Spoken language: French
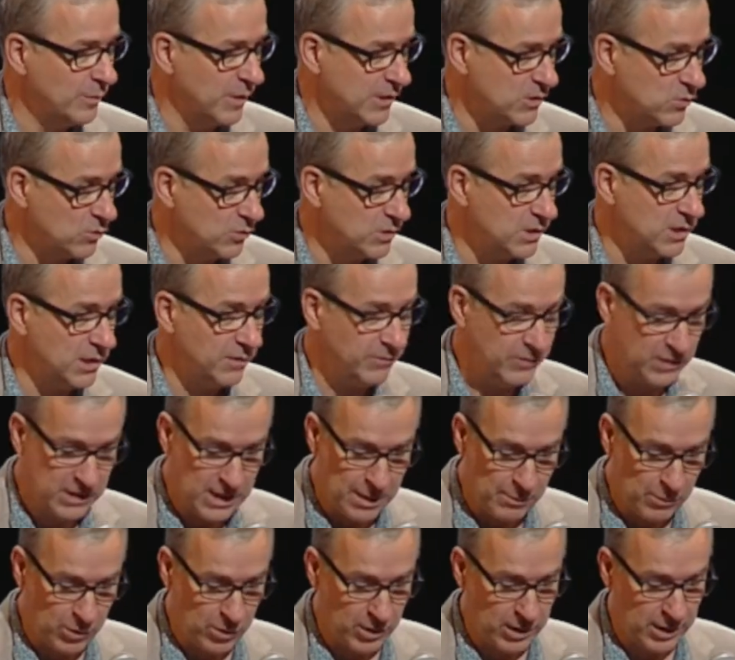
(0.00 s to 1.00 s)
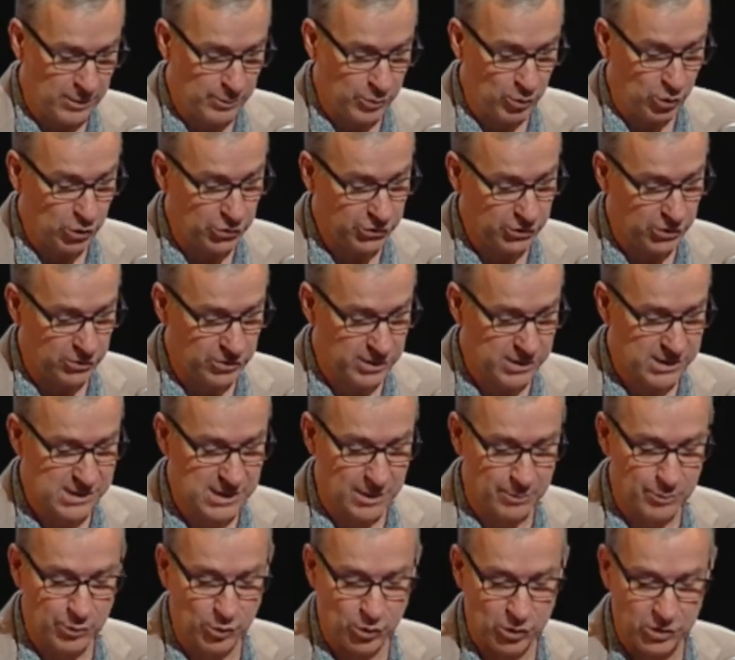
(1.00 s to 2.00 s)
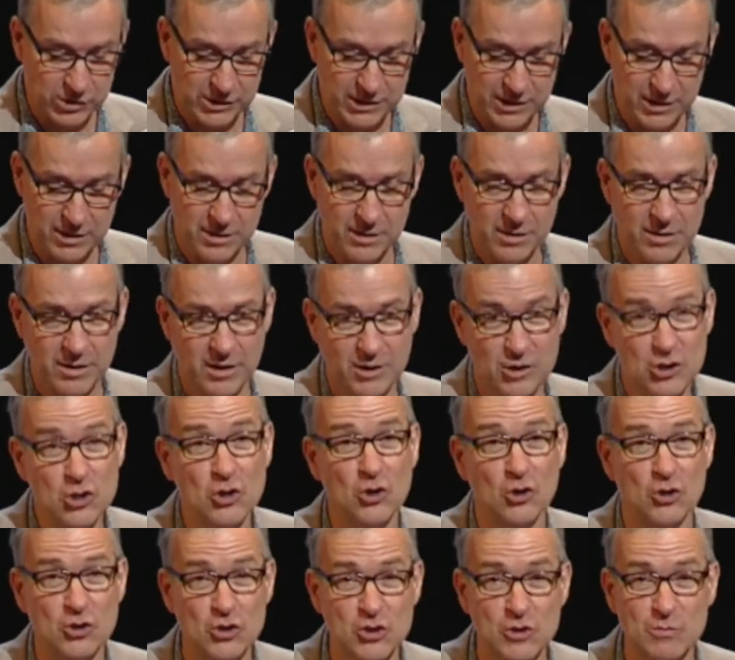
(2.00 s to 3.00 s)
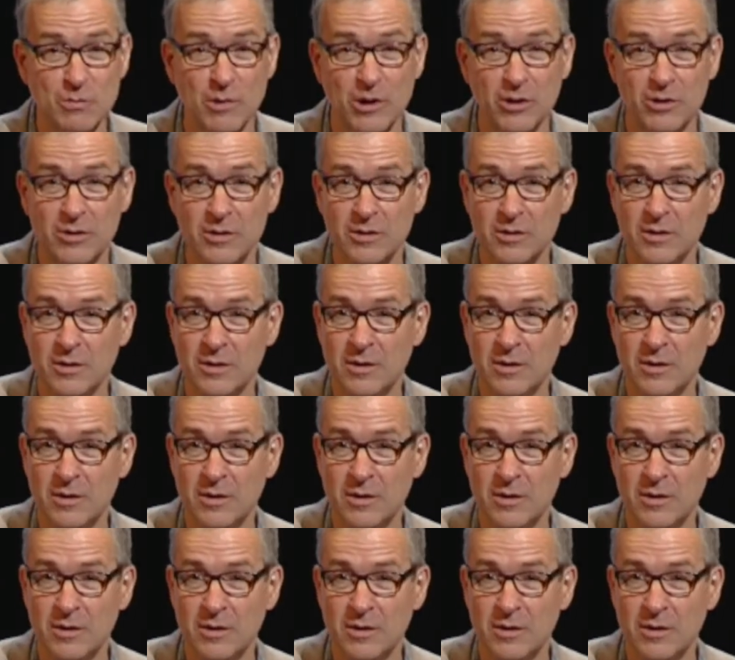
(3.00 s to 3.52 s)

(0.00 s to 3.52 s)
parce que c'est évidemment important et ça porte un, changement